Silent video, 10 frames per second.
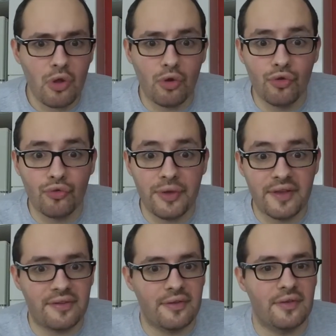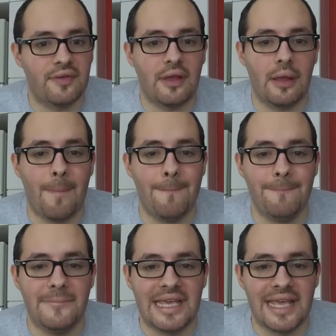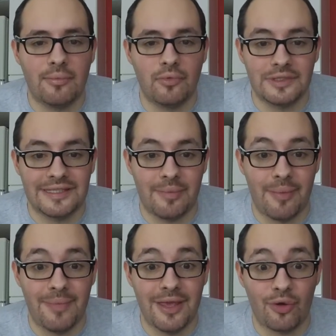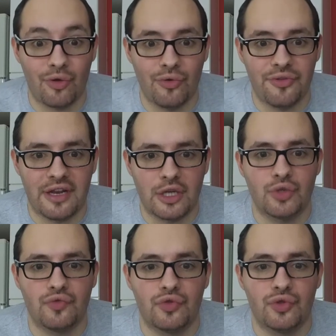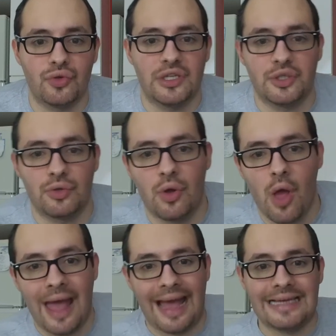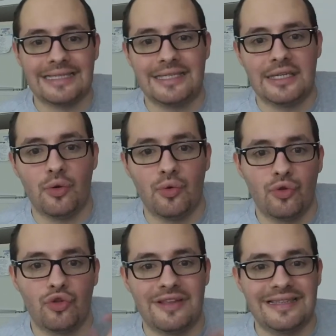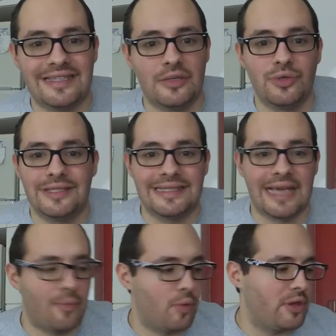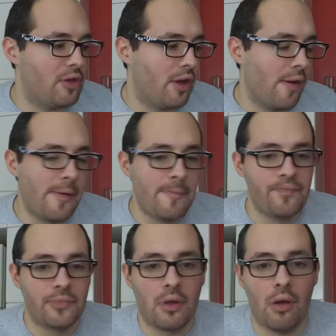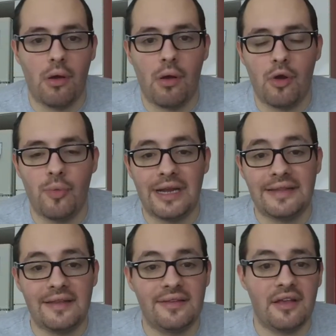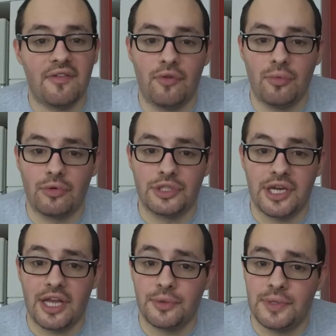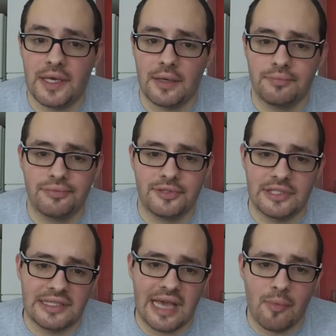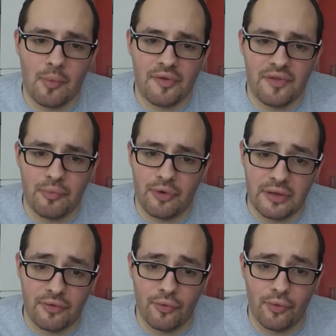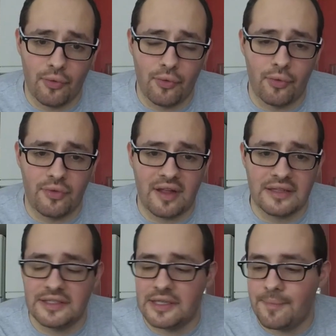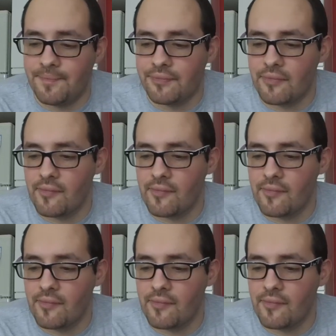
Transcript: Le Twix, c'est méga bon, c'est même meilleur que le Nutella, je vous jure les gens. Achetez-le, testez-le, c'est carrément meilleur. Euh, le Malteser, faut le manger à la cuillère, c'est carrément pas fait pour être euh, tartiné.